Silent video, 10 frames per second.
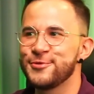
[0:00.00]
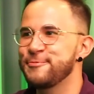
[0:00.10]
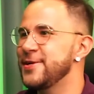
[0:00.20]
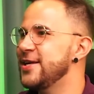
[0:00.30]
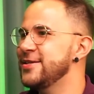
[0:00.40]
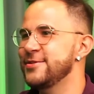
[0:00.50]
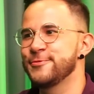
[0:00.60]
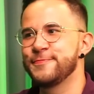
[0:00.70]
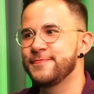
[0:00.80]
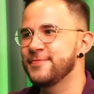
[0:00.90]
pedalando.
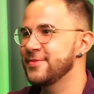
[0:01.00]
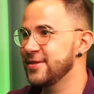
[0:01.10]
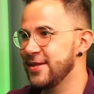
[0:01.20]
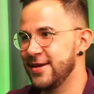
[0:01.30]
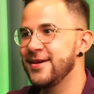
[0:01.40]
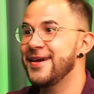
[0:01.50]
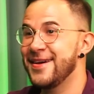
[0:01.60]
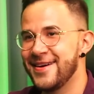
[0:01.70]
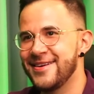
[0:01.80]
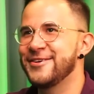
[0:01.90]
Sério, é, velho?
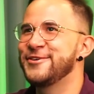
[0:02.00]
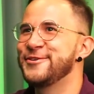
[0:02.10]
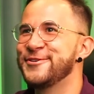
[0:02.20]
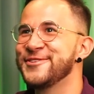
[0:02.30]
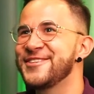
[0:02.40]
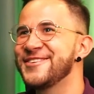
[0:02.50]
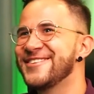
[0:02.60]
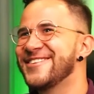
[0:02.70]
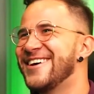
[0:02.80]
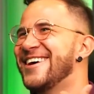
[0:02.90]
É, é ó, ontem eu,